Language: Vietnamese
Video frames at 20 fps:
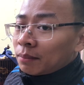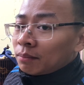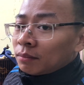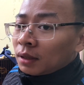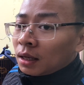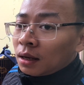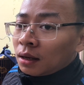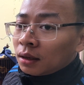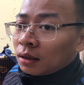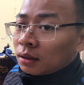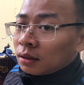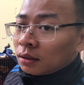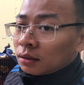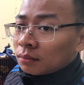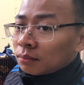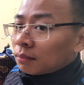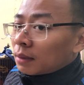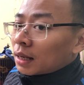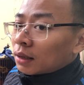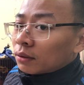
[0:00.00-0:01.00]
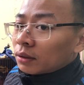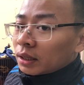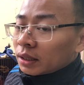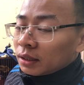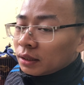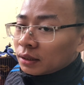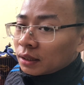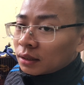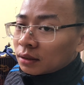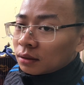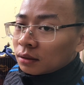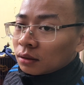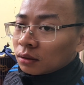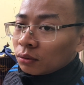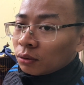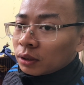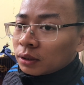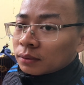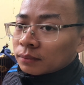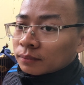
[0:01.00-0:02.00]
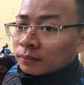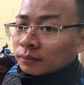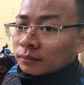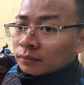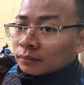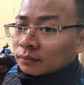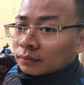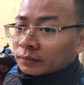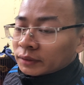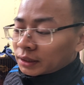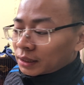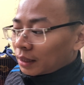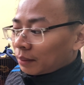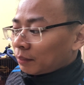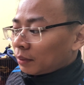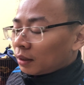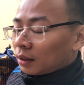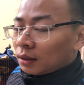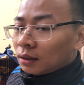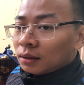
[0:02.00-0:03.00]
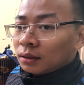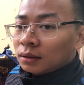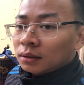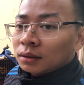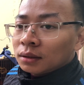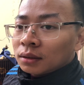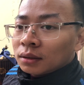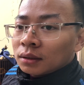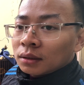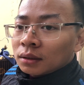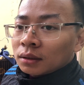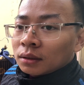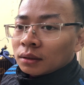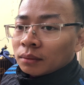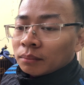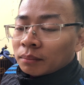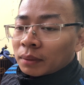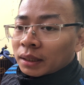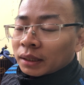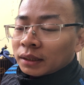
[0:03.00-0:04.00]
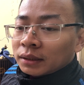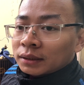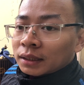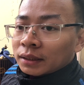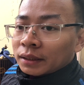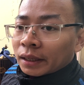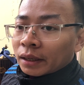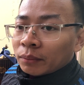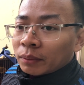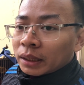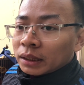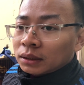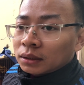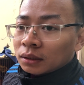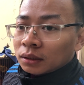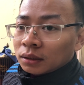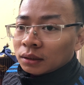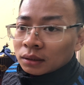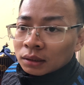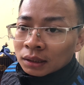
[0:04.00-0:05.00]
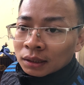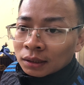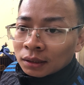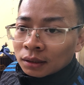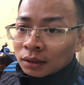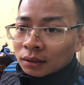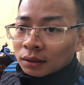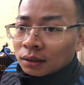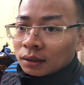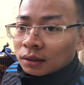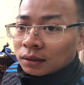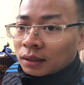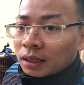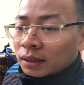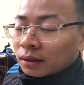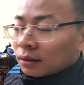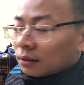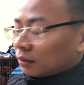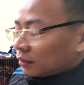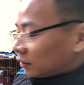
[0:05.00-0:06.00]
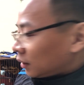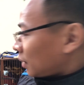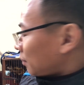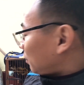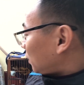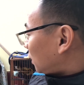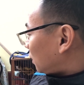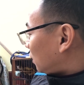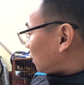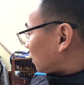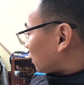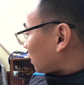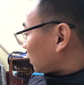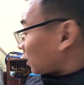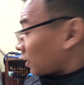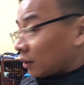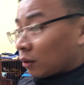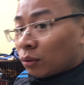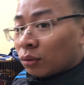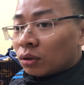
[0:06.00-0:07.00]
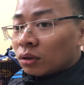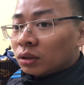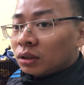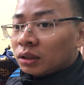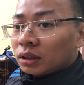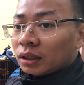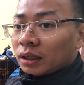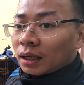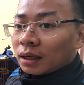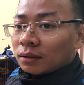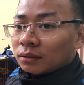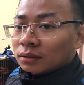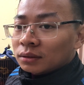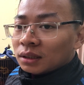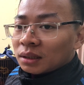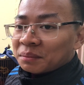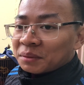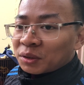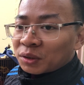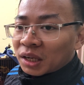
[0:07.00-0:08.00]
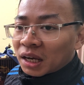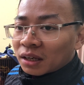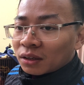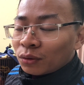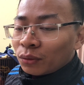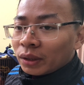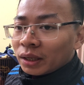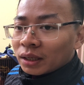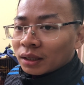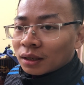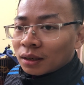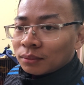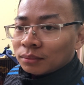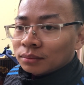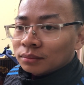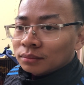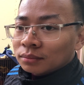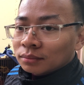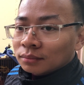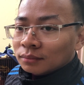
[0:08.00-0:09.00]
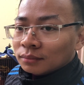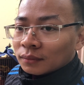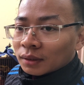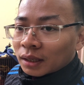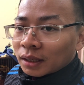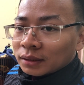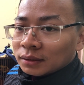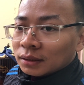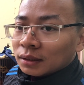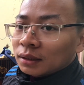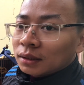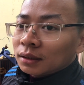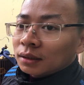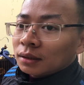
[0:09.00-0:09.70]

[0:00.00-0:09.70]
uh, mang con này đi test thử luôn, xem uh, mang đi sang nhà ông anh chơi thì test thử xem uh, cái thái độ nó như thế nào, xem có đáng nuôi hay không hay gì.